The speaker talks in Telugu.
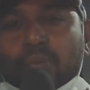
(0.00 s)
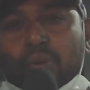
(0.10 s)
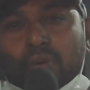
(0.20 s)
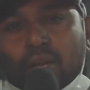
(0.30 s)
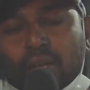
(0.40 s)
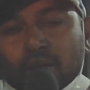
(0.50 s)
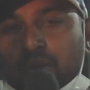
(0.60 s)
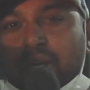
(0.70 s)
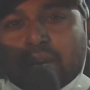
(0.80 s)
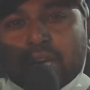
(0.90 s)
ఇప్పుడు
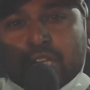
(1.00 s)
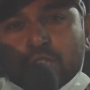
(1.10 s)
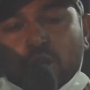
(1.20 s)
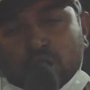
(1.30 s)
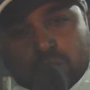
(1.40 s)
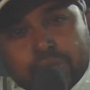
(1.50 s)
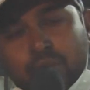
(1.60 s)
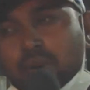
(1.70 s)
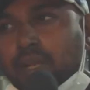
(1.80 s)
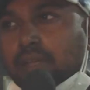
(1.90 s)
నాన్నగారు ఏఏజీ
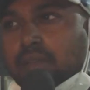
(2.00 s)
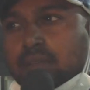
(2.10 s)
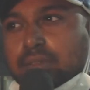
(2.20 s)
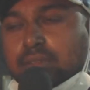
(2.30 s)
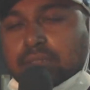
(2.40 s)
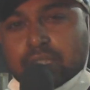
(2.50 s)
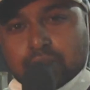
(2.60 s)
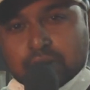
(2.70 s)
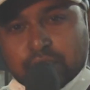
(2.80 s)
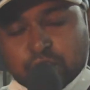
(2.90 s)
హాస్పిటల్లోనే
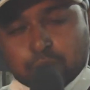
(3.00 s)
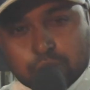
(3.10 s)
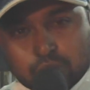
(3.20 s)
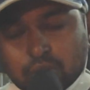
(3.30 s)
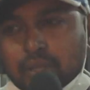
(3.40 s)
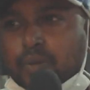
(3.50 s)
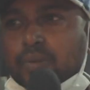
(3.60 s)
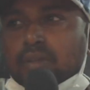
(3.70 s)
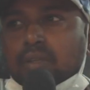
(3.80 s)
చికిత్స పొందుతున్నారు